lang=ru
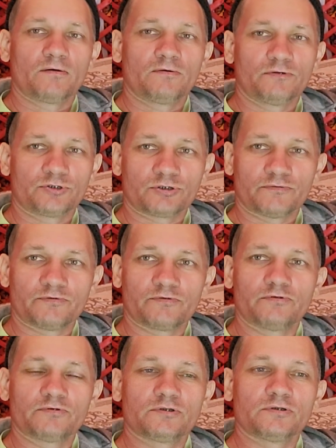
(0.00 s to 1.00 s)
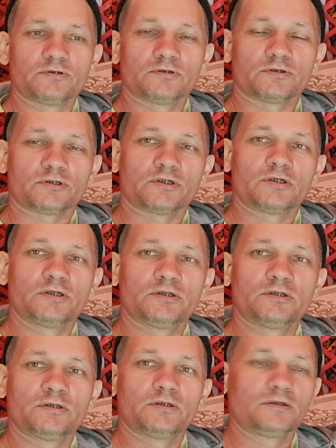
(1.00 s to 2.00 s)
очень вкусный,
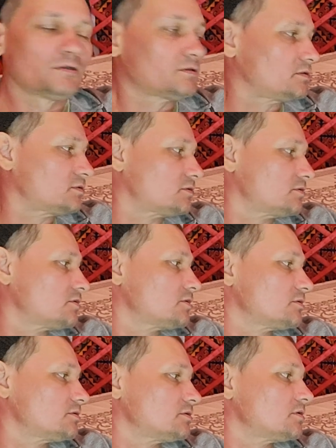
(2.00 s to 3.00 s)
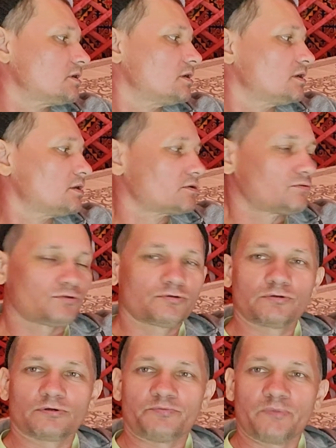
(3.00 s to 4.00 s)
жирненький, насыщенный
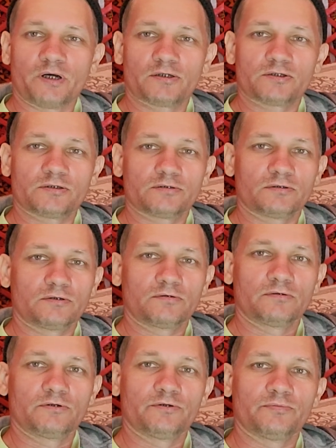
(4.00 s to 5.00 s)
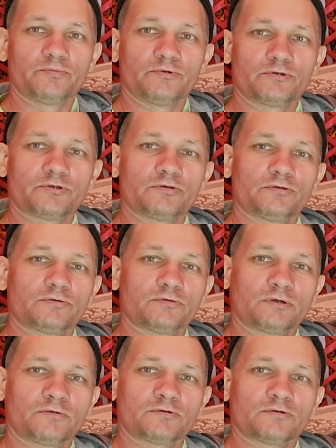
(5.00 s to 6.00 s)
кусок мяса такой мощный,
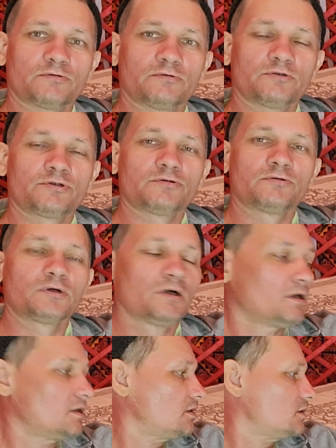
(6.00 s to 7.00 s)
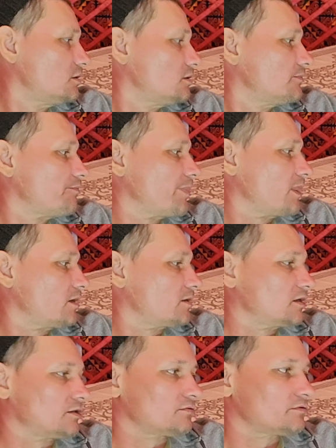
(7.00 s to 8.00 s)
такой с кулачок.
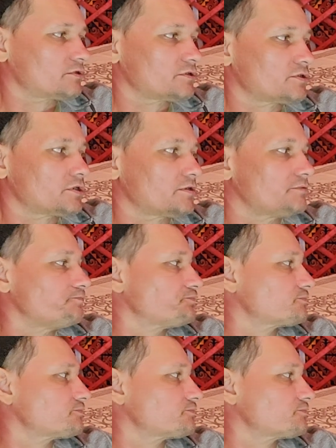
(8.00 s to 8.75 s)
Картошечка.